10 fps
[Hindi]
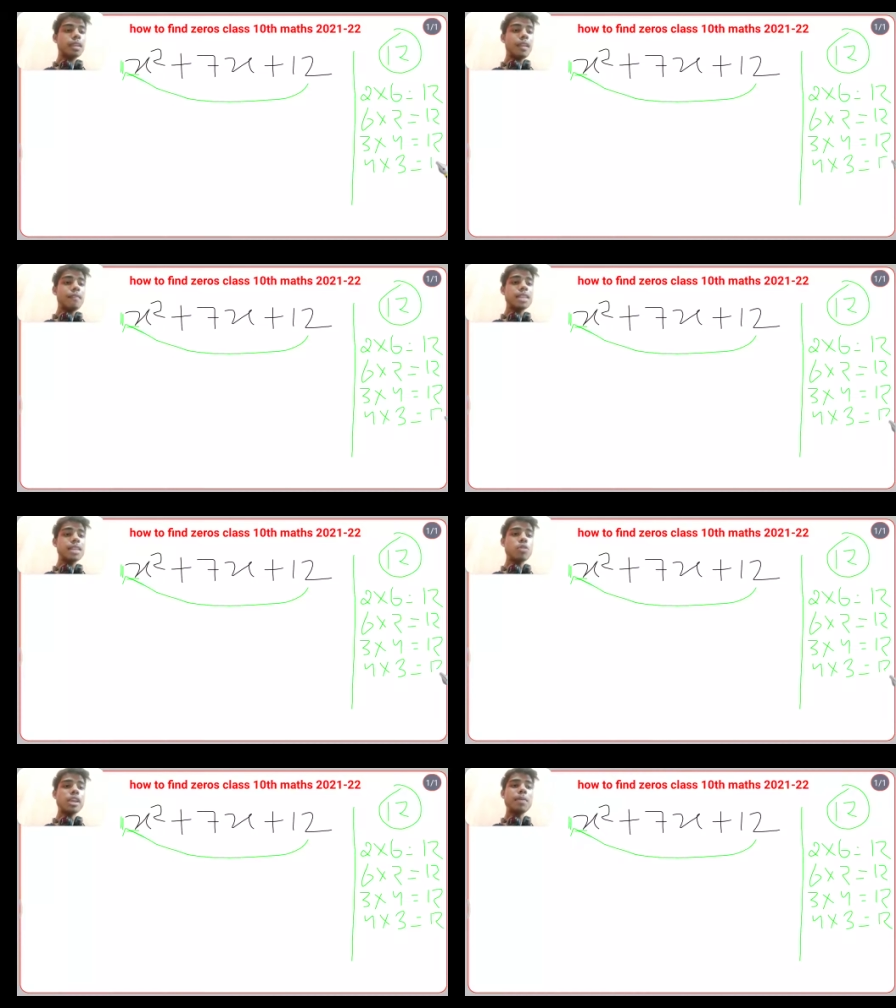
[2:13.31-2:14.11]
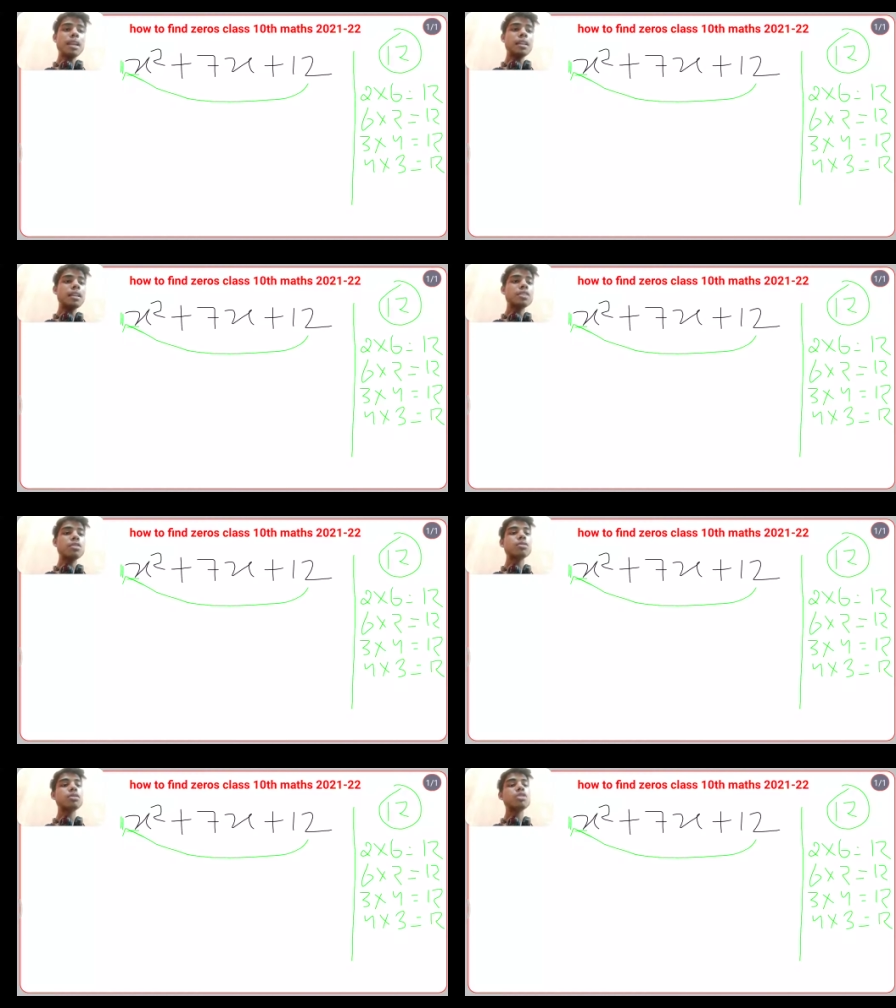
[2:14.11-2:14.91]
वैसे आपको एक ही बार लिखने की
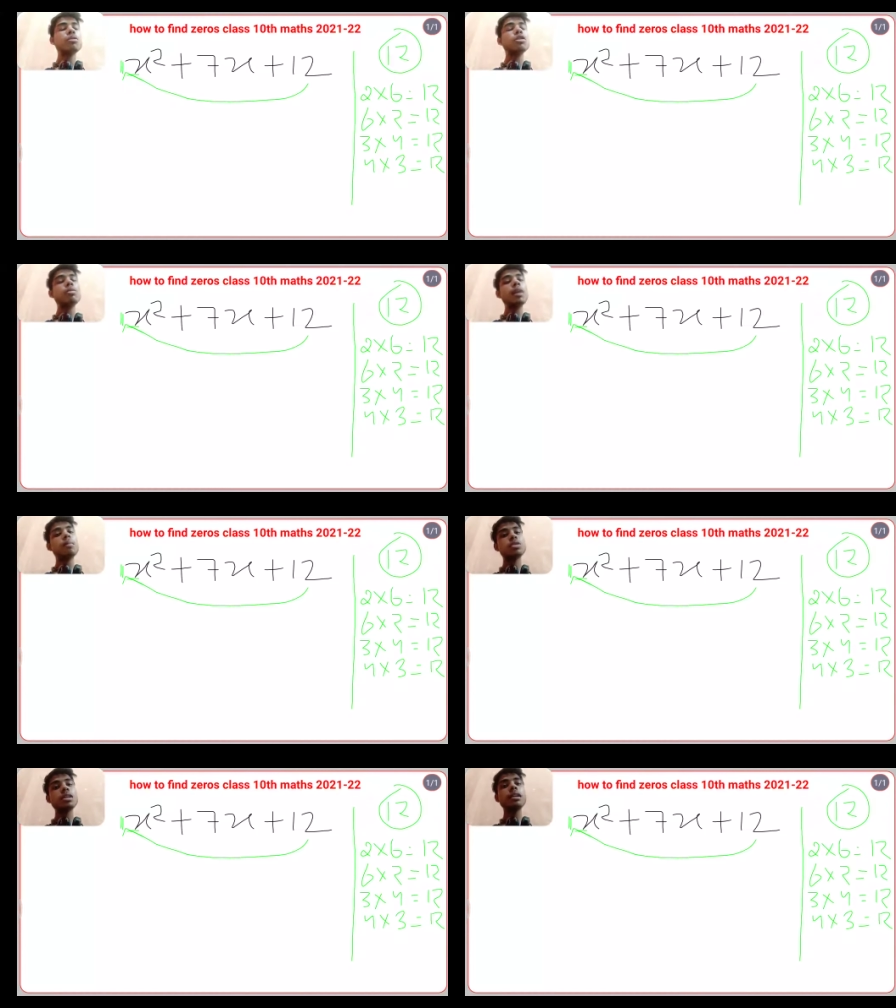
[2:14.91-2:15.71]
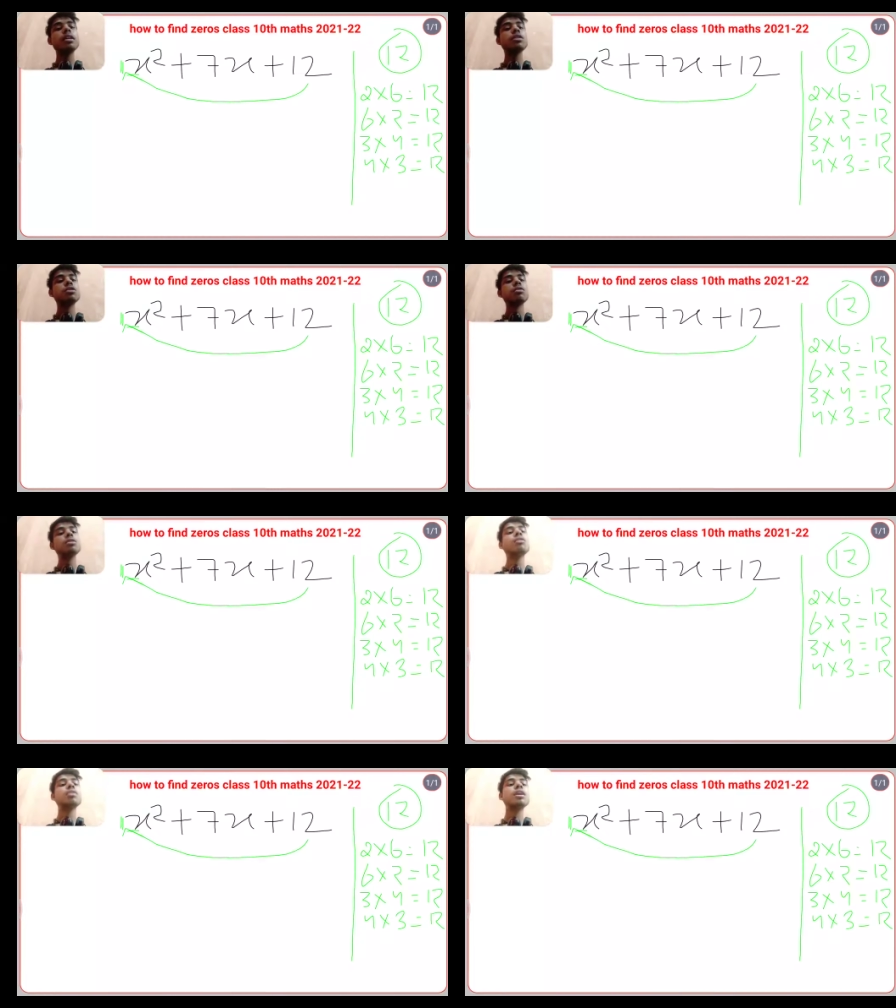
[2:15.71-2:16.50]
ज़रूरत होती है दो दो बार अपोजिट लिखने की ज़रूरत
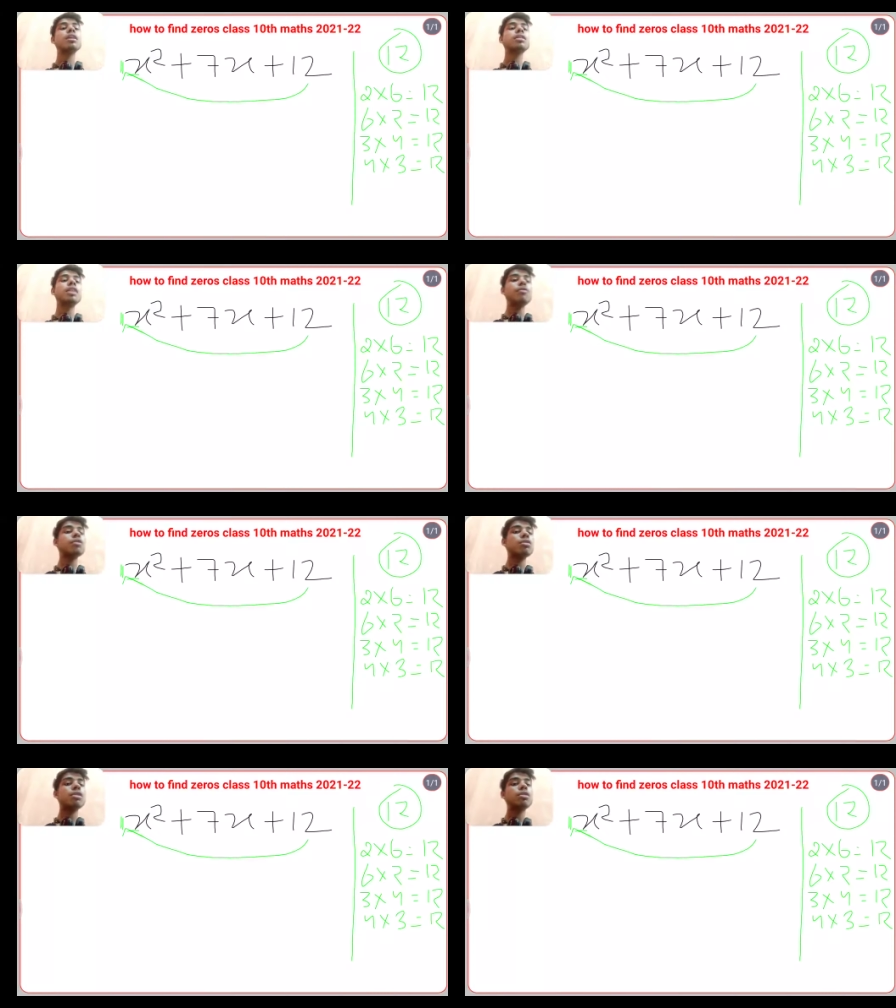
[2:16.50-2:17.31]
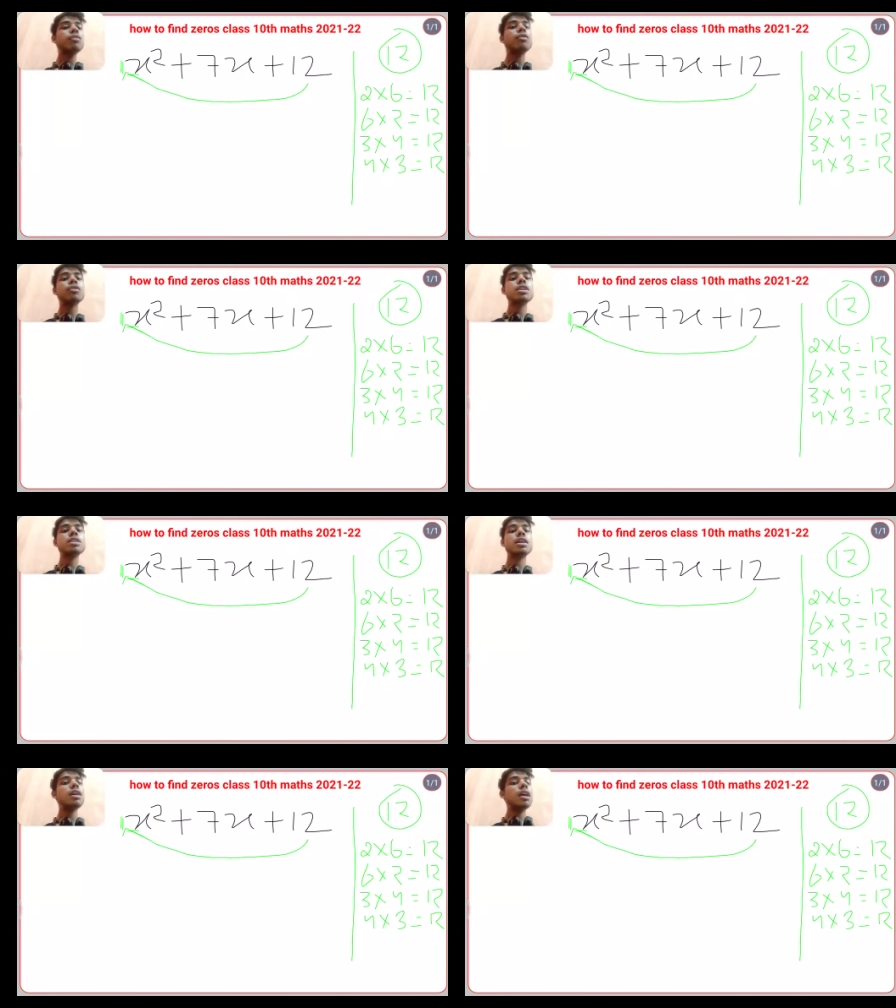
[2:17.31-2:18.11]
नहीं होती अगर थ्री फोर ज़ा हो गया तो फोर थ्री
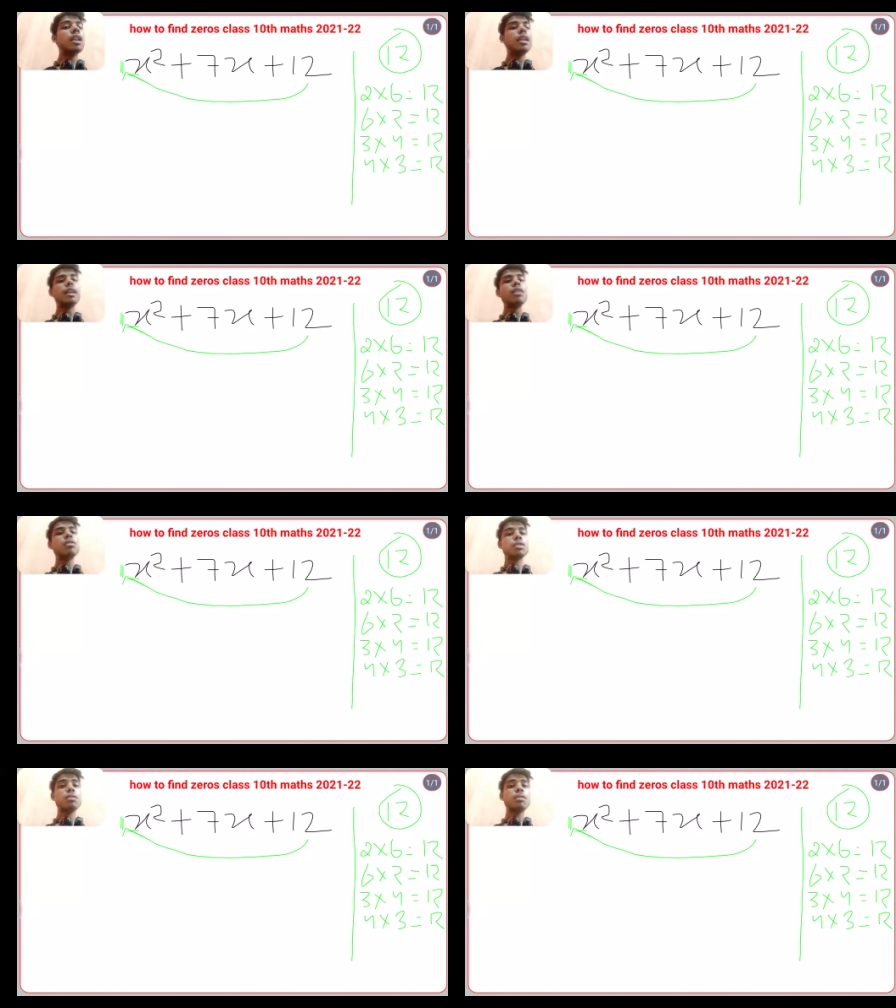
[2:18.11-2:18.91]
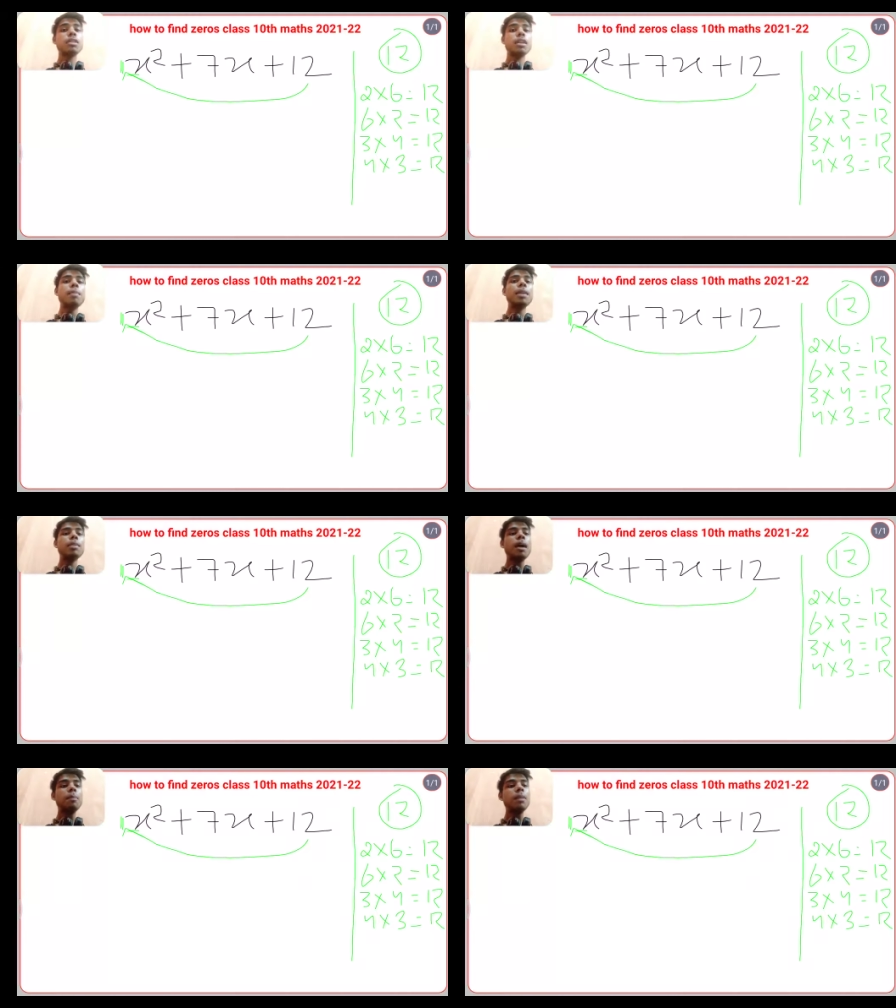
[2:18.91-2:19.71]
ज़ा लिखने की कोई ज़रूरत नहीं है बट
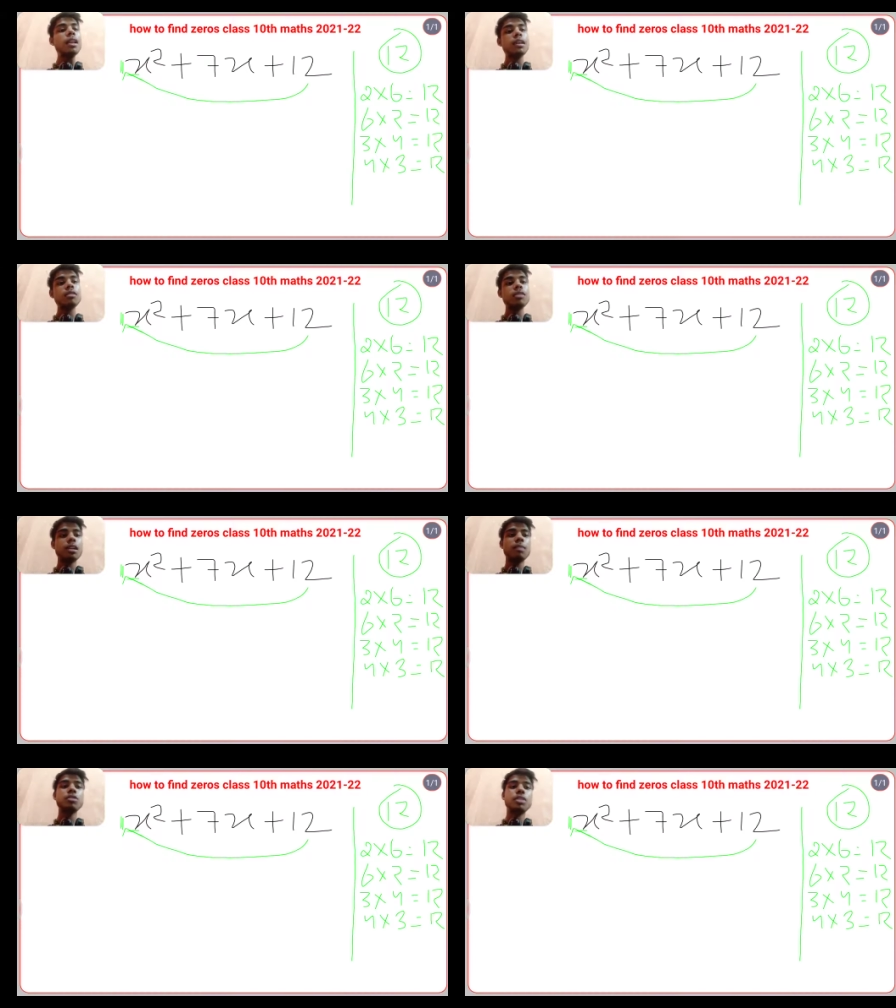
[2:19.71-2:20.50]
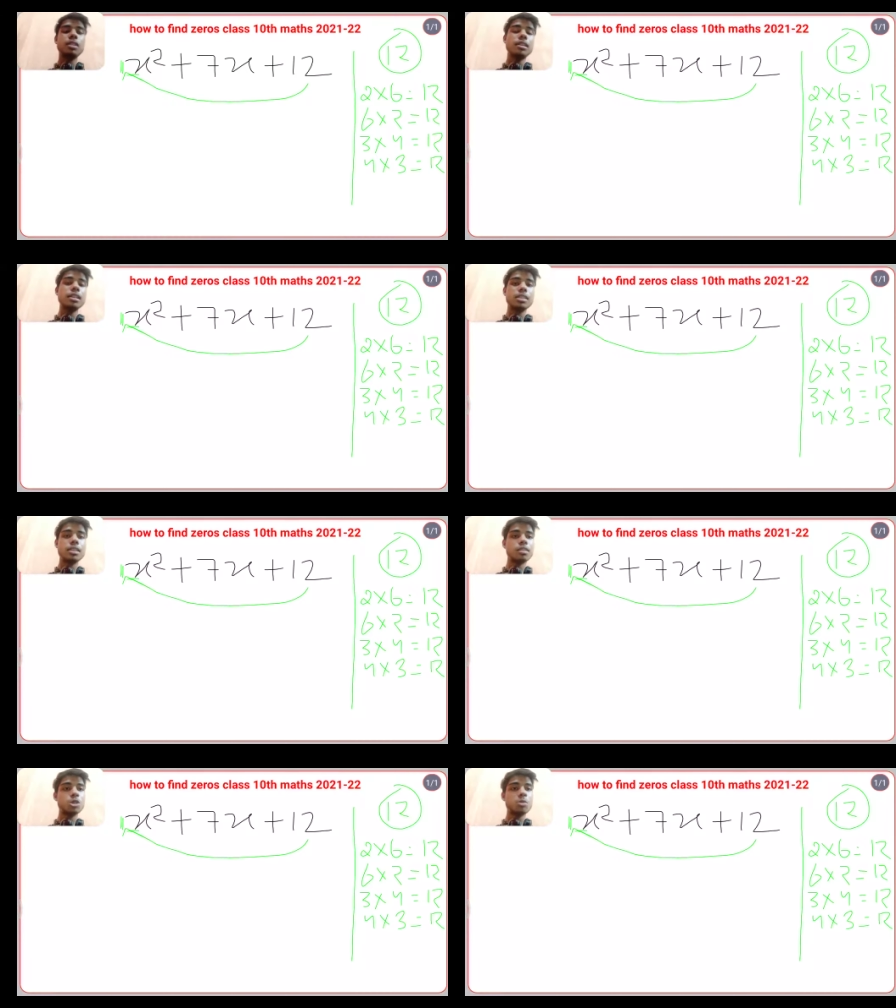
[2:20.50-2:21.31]
मैं आपके लिए लिख रहा हूँ ताकि आपको जल्दी अच्छे
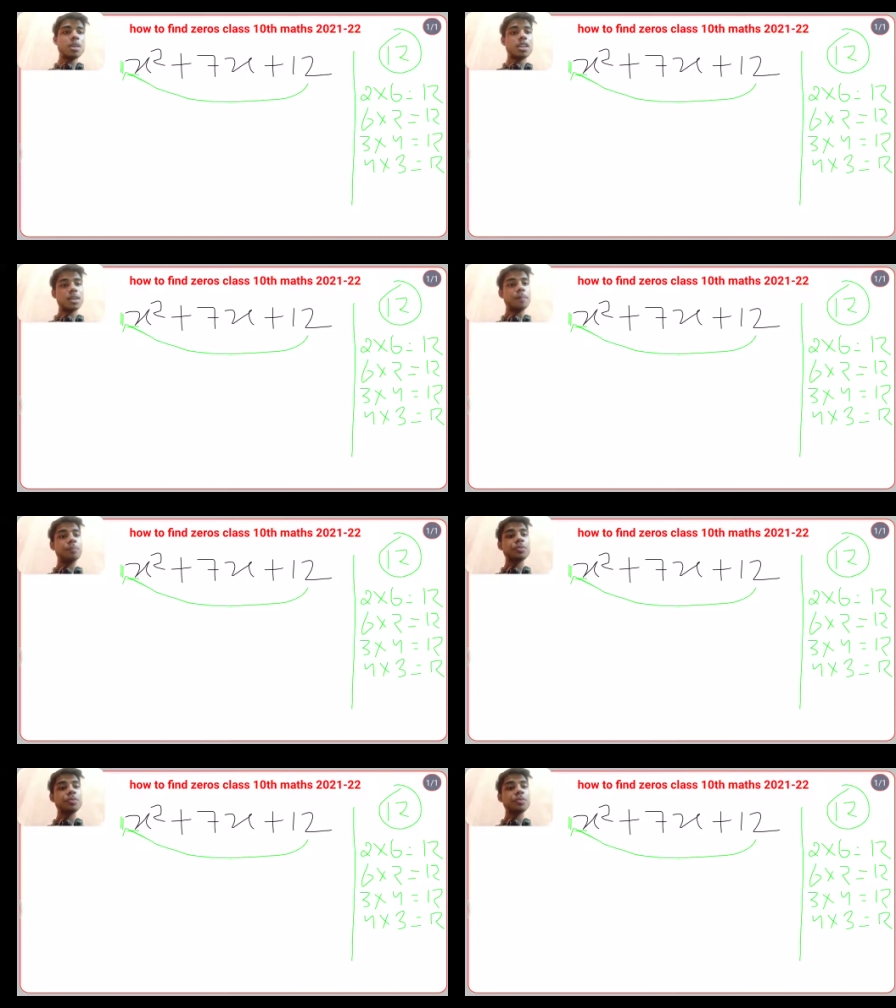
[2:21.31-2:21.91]
से समझ में आ जाए